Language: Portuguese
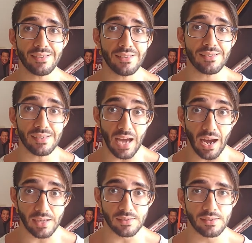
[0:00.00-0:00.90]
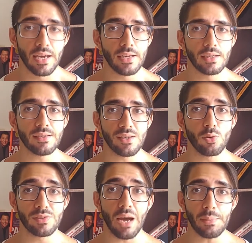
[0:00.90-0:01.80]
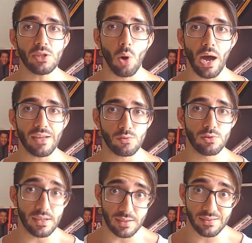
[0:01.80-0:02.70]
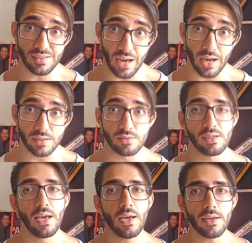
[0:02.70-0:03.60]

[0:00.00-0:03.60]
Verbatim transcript: essenciais, que são os aminoácidos essenciais.